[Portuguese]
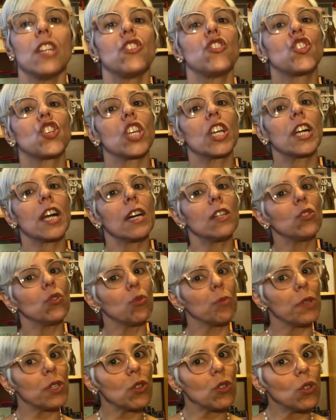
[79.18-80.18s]
Dica
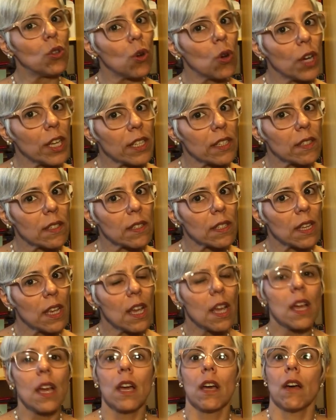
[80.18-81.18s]
número 2.
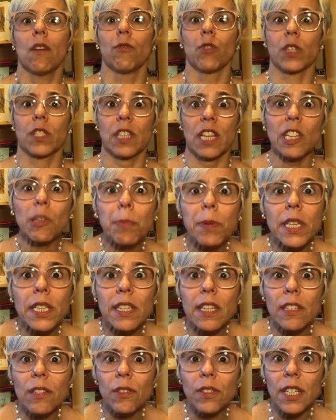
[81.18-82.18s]
Vocês
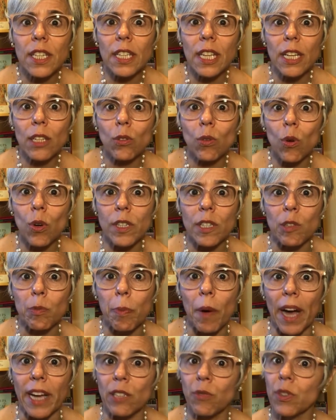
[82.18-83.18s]
precisam ser leitores,
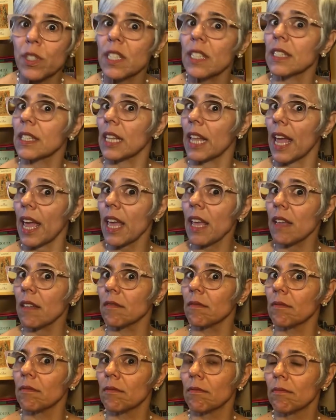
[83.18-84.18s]
pais. Vocês leem?
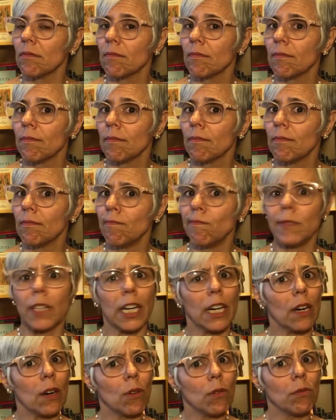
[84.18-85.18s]

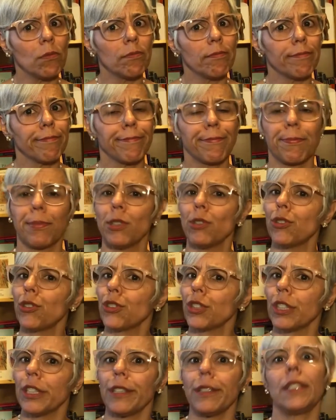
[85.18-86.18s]
Não?
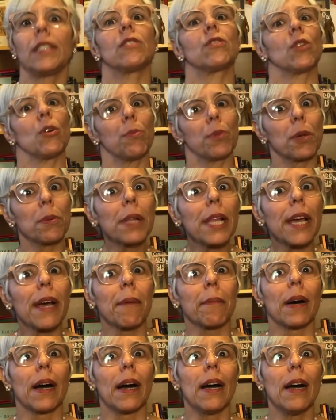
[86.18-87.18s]
Puxa, isso é um
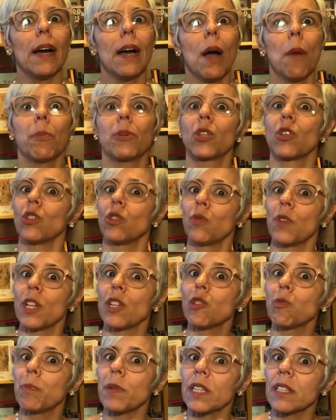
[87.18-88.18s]
problema, porque os
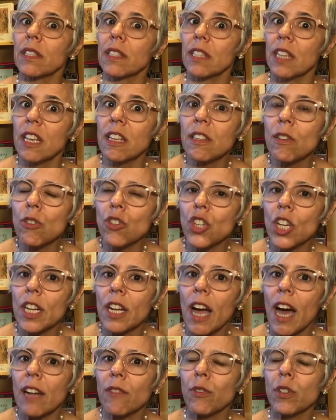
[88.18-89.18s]
filhos precisam
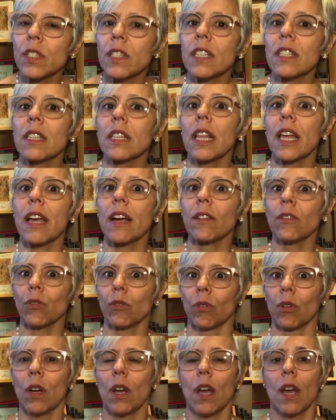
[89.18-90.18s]
enxergar vocês
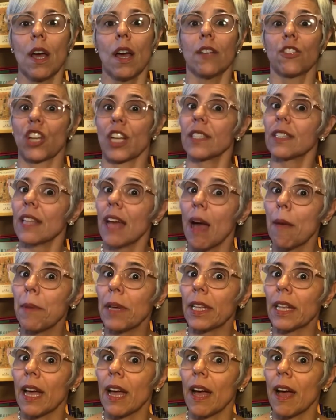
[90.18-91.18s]
lendo. Já sabem,
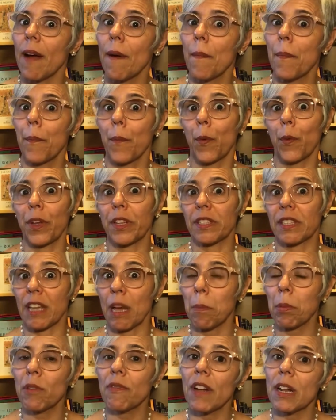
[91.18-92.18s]
né? Um
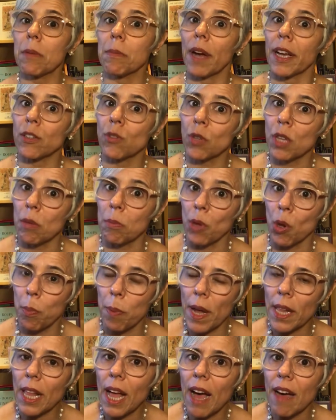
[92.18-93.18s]
exemplo vale mais do que mil
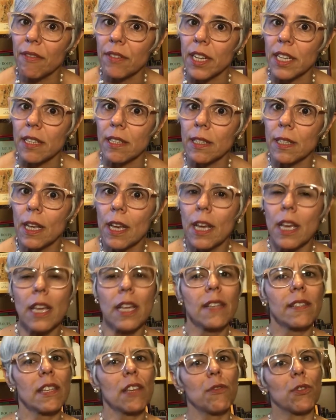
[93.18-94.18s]
palavras.
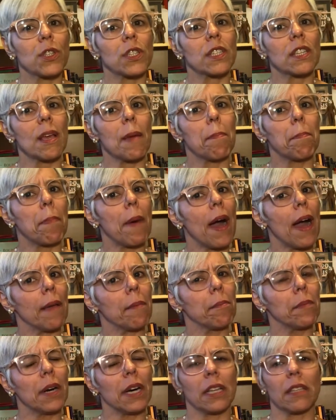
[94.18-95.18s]
E se você, pai e
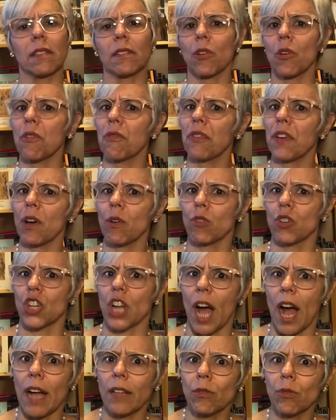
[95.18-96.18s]
mãe, estão
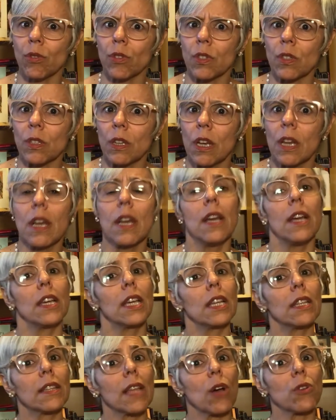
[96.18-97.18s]
enferrujados,
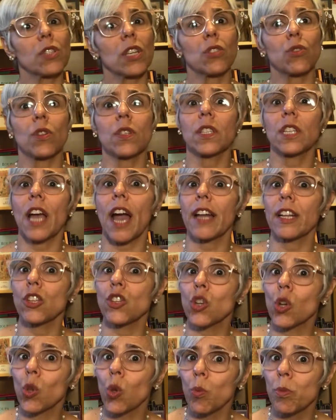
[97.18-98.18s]
que tal se associarem
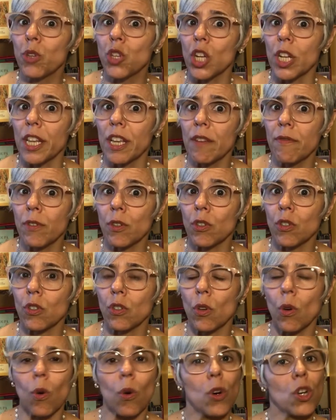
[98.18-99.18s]
de clube de
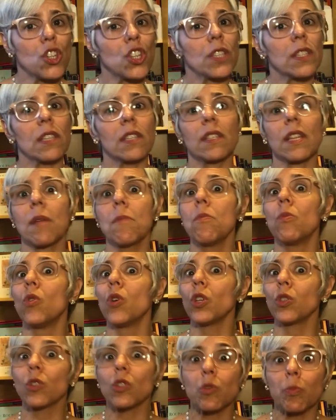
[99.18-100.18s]
livros? Hoje existem
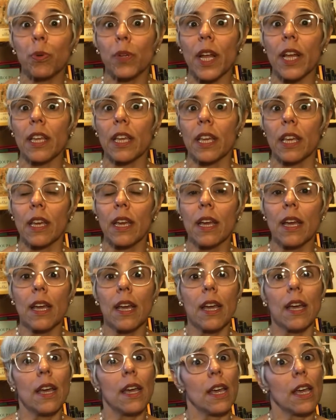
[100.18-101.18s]
muitos por aí.
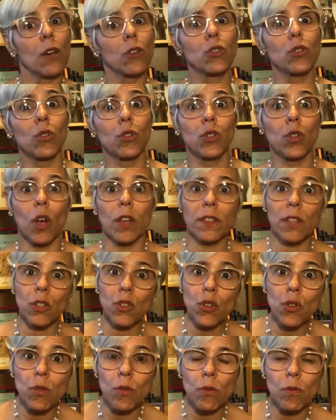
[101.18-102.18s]
Eu sou sócia
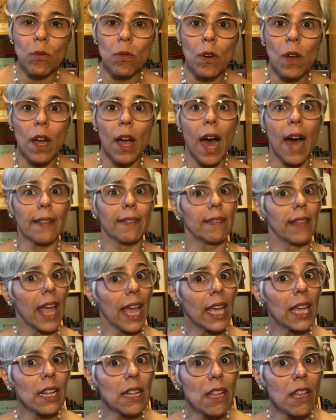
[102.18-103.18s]
de um, a
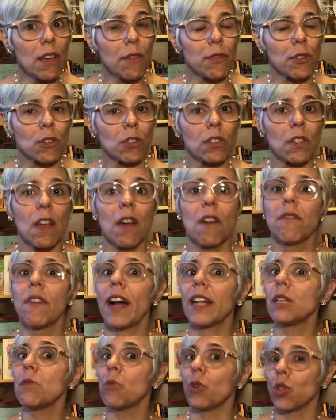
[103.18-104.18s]
Tag Livros,
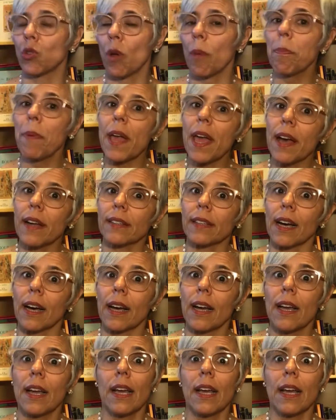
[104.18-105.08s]
vale muito a pena.